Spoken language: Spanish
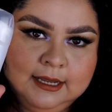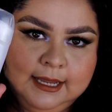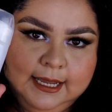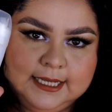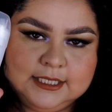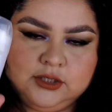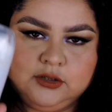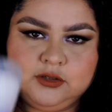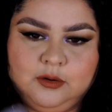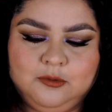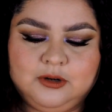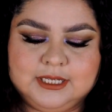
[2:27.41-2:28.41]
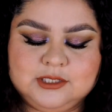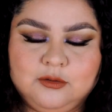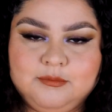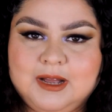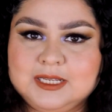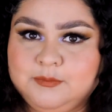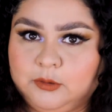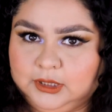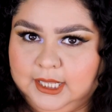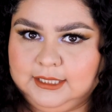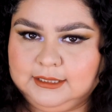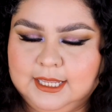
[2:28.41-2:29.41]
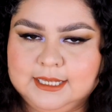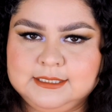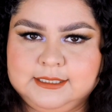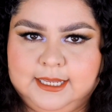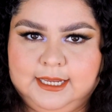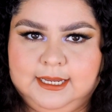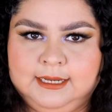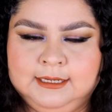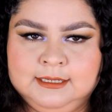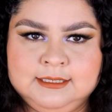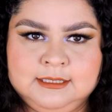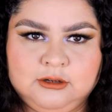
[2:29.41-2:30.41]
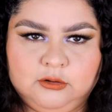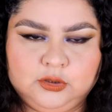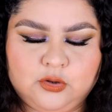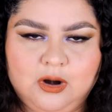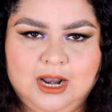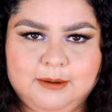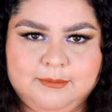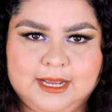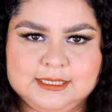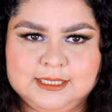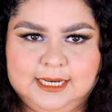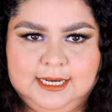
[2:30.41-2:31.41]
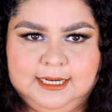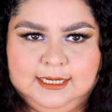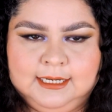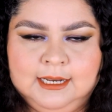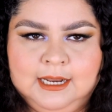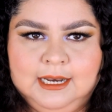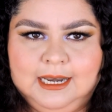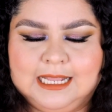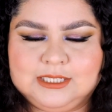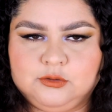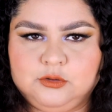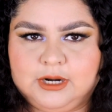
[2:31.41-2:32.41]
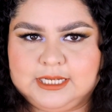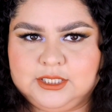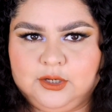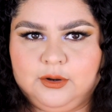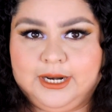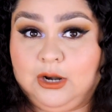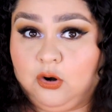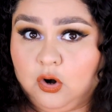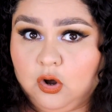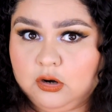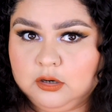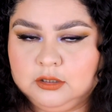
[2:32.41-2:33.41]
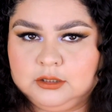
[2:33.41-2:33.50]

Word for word: Estos como que son más potentes, te controlan más la sudoración, el olor.